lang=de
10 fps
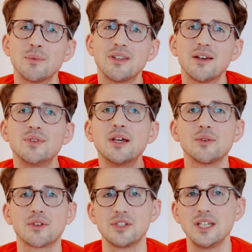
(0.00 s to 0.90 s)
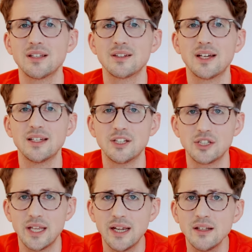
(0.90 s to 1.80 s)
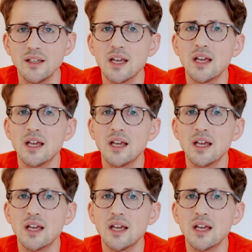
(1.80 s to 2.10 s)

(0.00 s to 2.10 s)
mit der wir unsere Stickdateien erstellen.